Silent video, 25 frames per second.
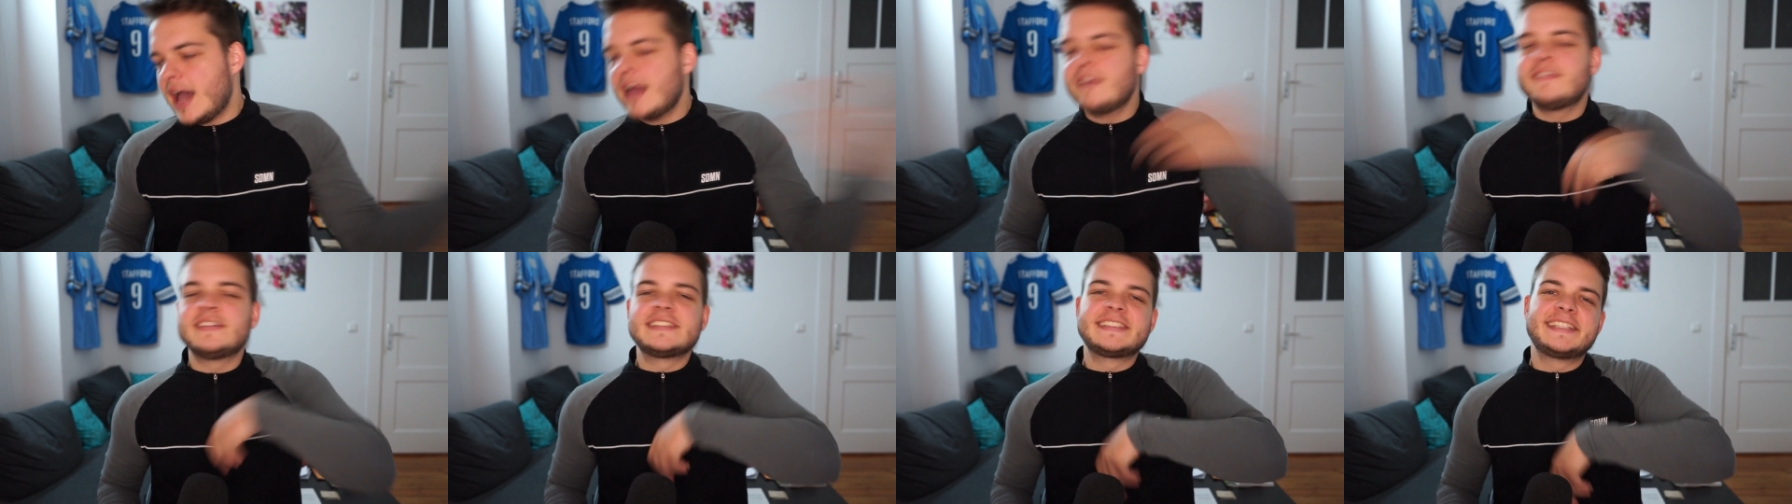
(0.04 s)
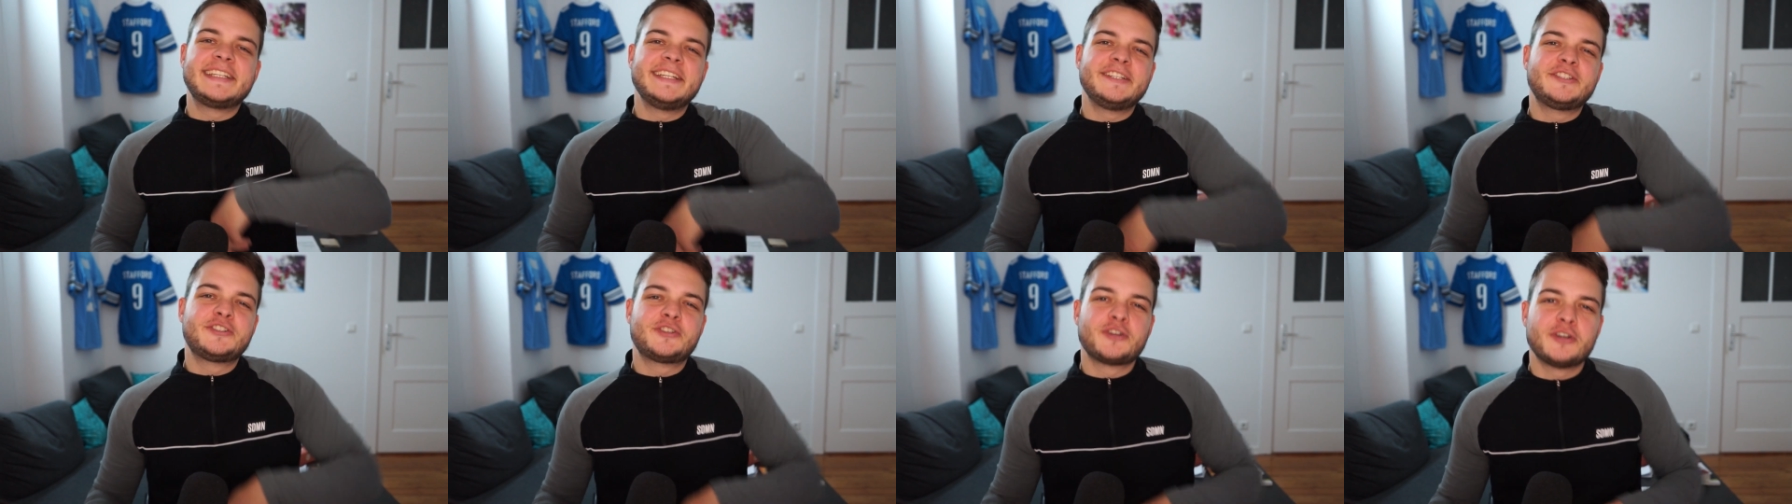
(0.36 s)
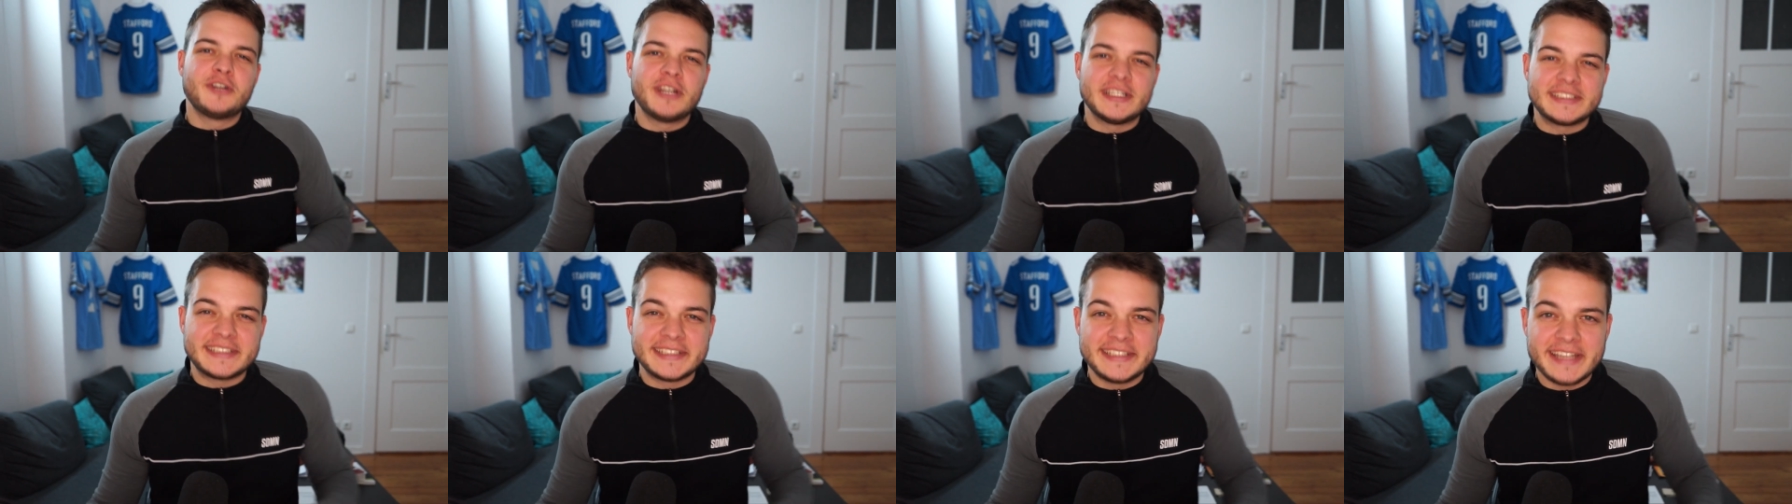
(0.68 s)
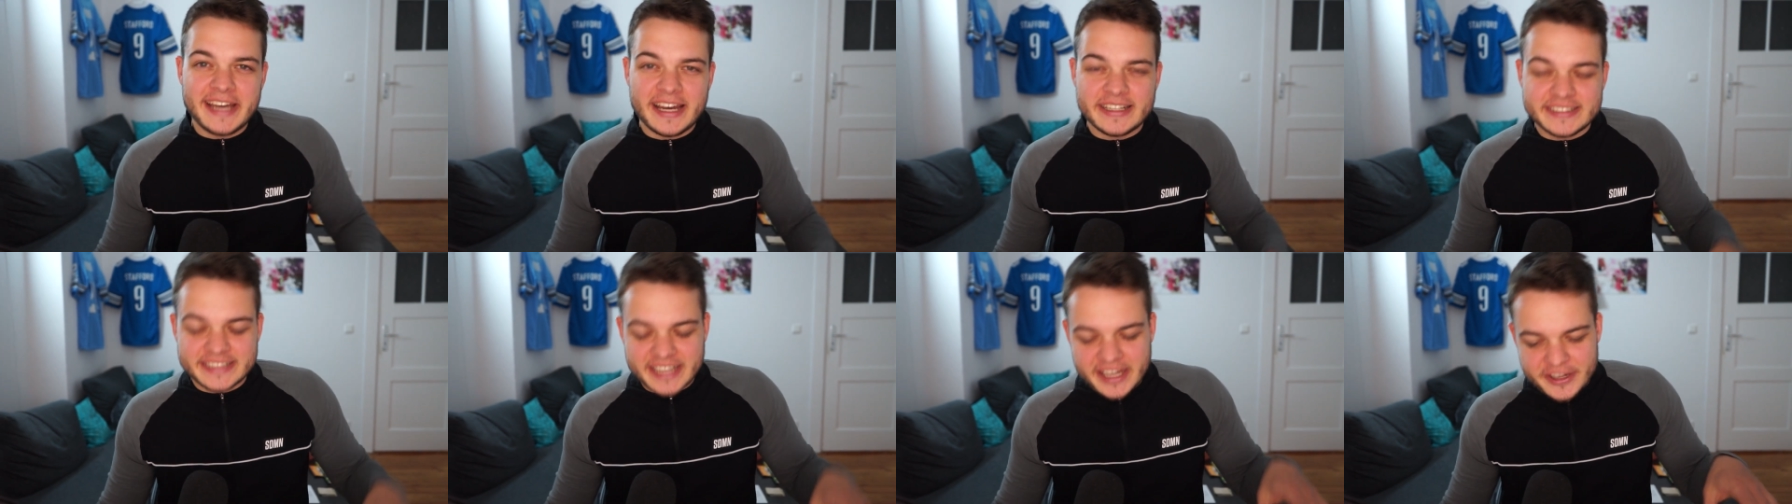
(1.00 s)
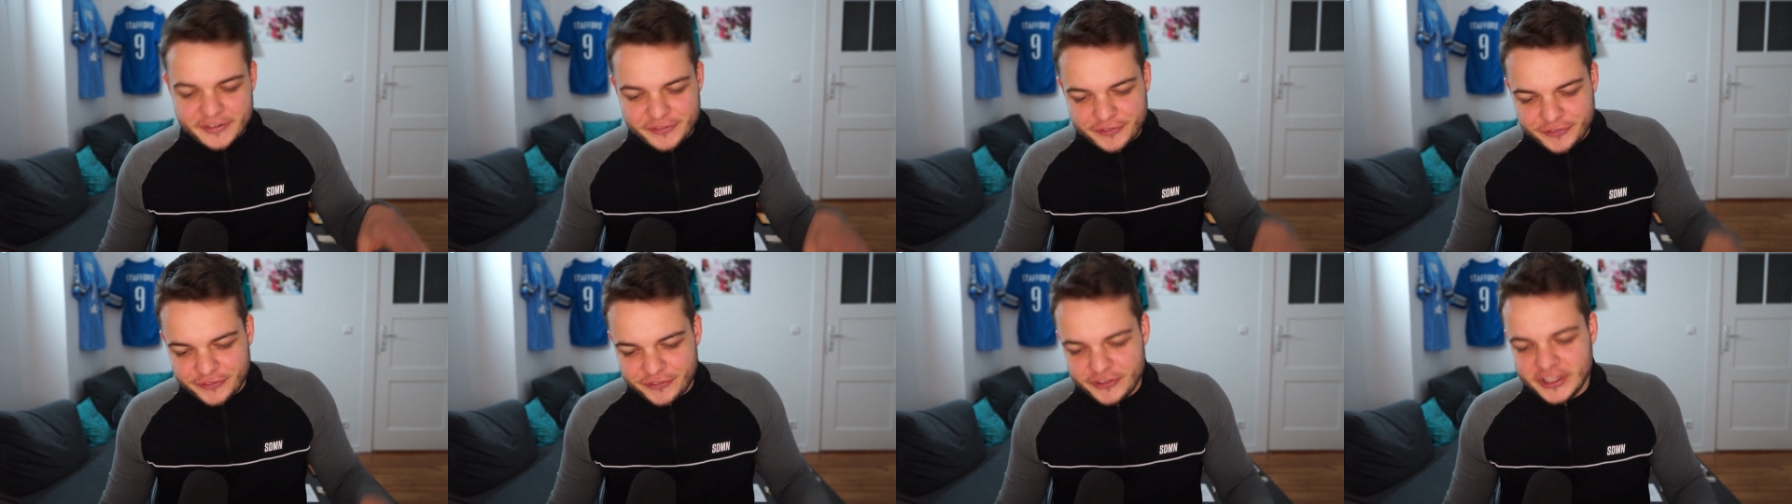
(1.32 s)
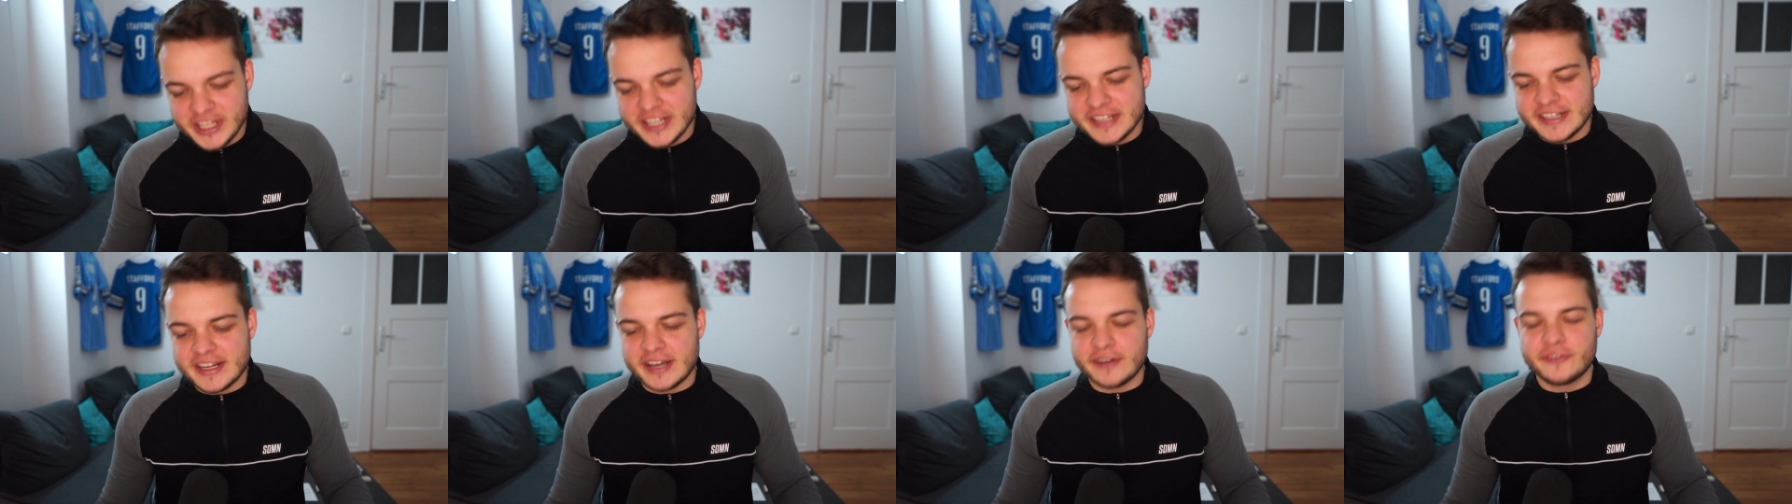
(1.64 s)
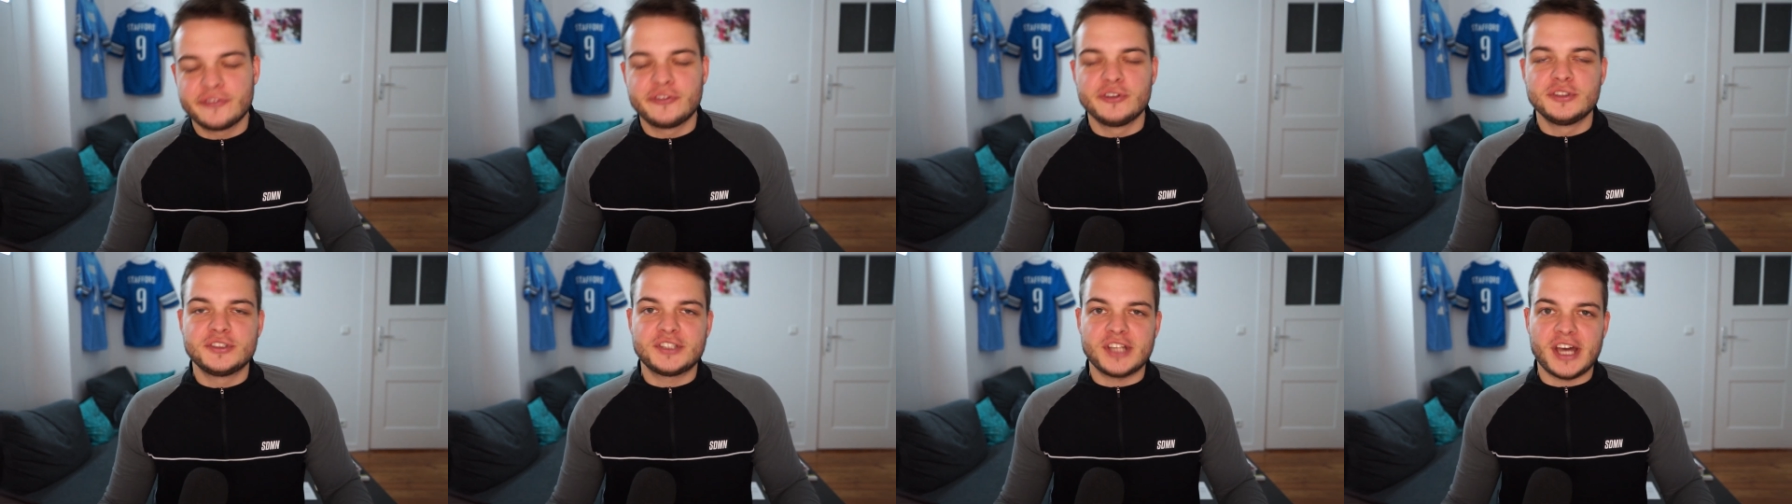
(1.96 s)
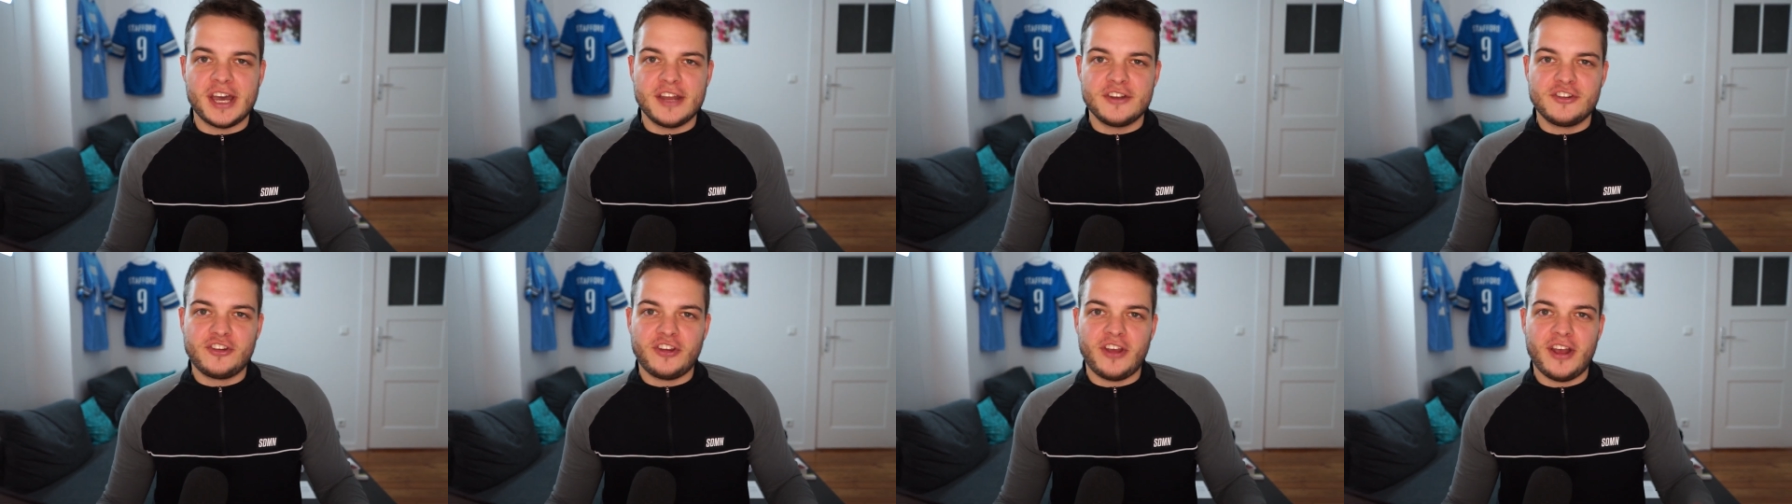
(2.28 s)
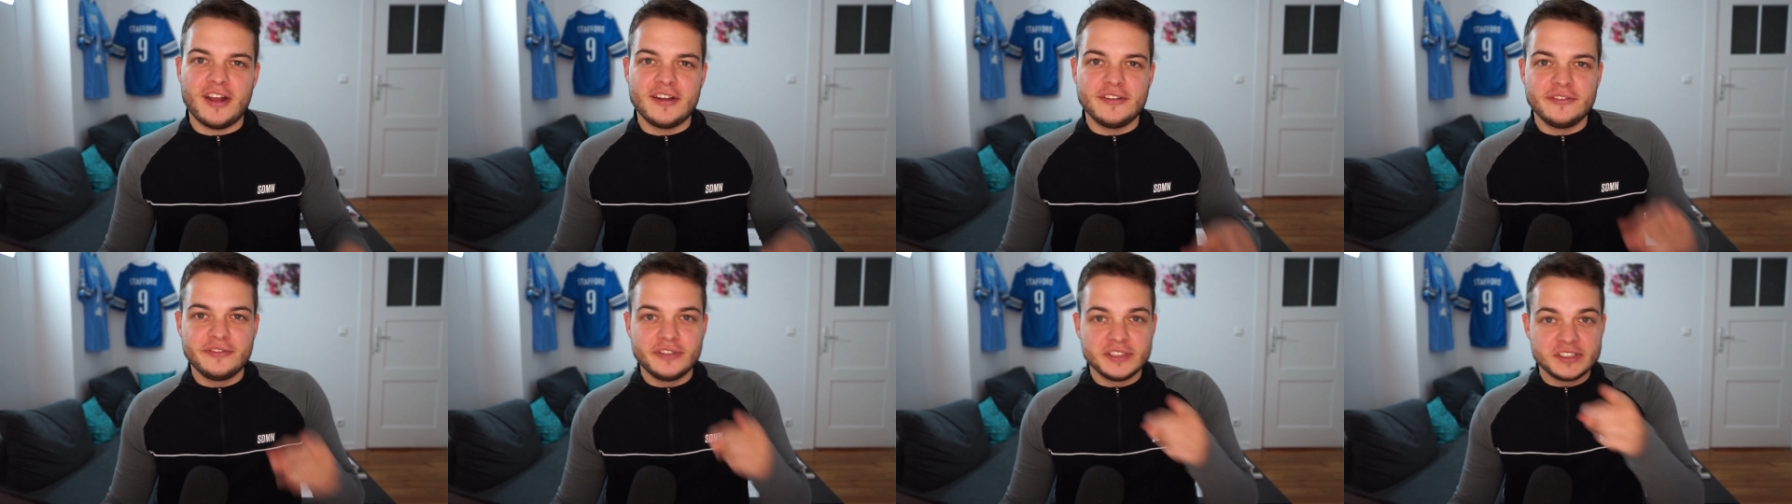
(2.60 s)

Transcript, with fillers: Hi, was geht? Schön, dass ihr da seid. Vielen Dank fürs Einschalten.